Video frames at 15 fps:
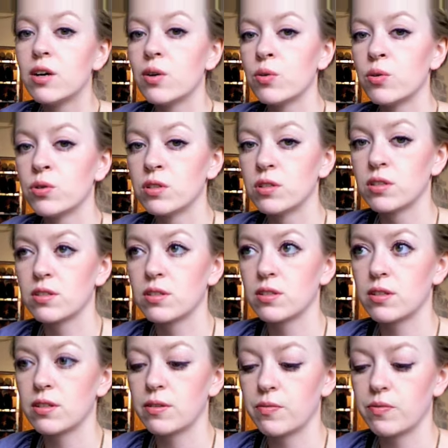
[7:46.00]
und
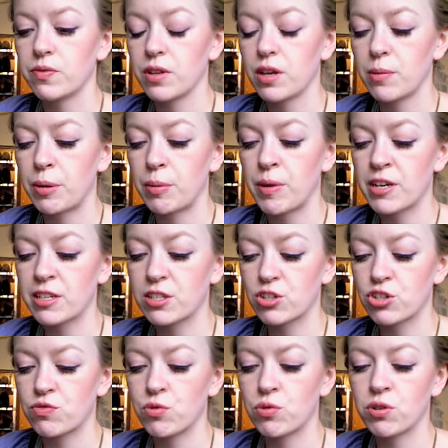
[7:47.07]
beim ersten
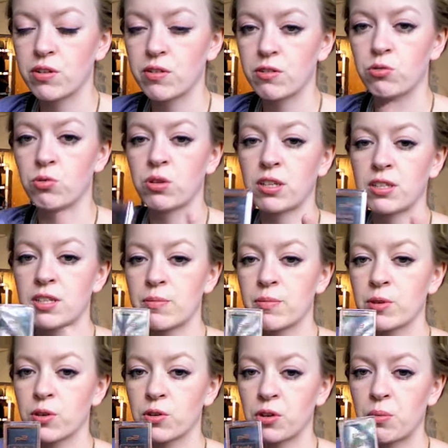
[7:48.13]
Schwung nur das hier
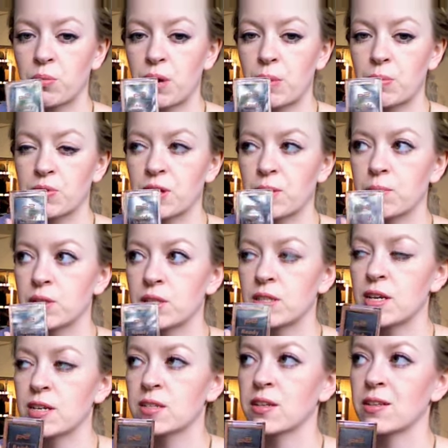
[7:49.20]
mitgenommen habe. Ich habe mir jetzt
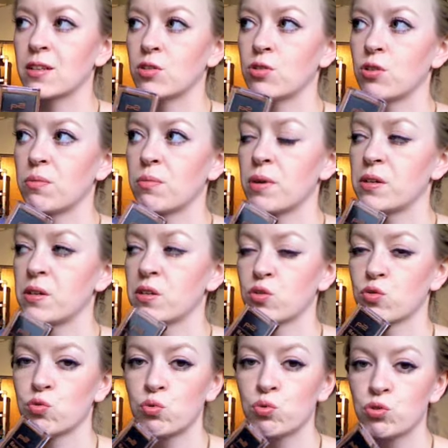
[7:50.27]
nachträglich nochmal das
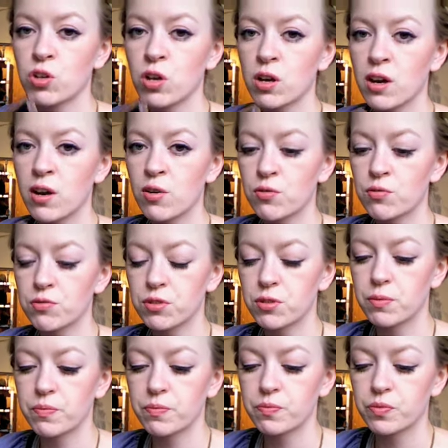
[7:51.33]
Rouge gekauft
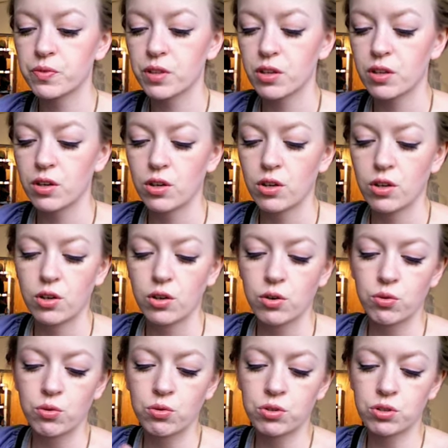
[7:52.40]

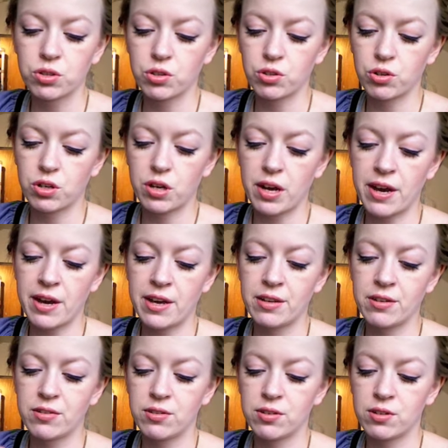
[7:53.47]
und noch
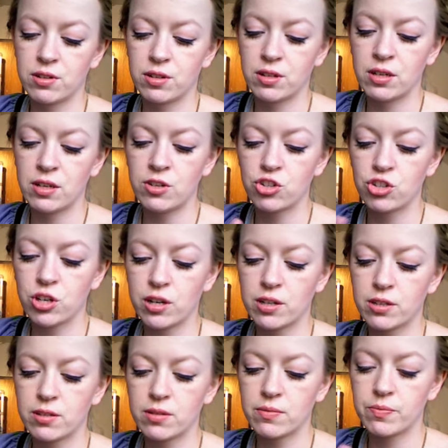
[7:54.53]
einen
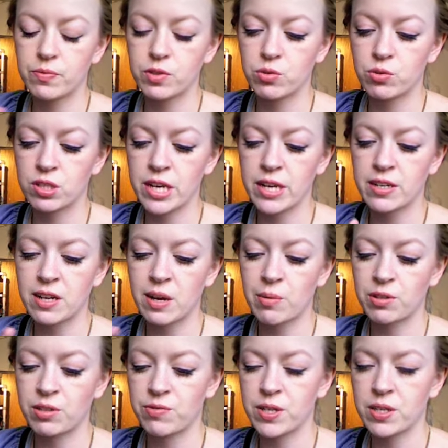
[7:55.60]
Lidschatten, so ein Set, aber
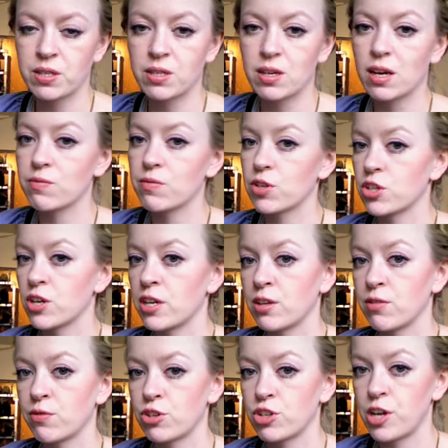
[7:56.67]
ich werde die Sachen wahrscheinlich
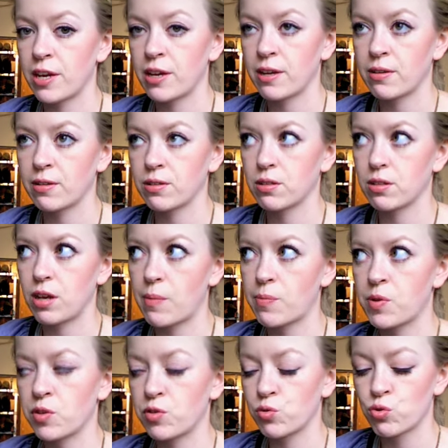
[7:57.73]
verschenken. Ich habe die
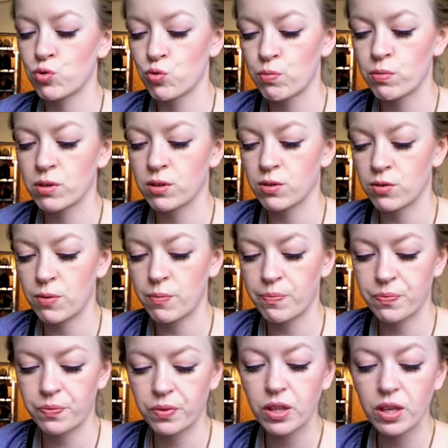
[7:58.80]
jetzt nur so mitgenommen.
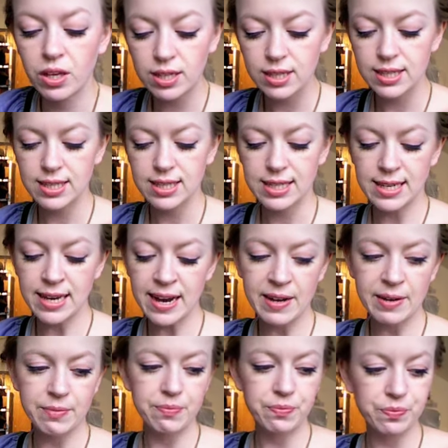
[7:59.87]
Ja,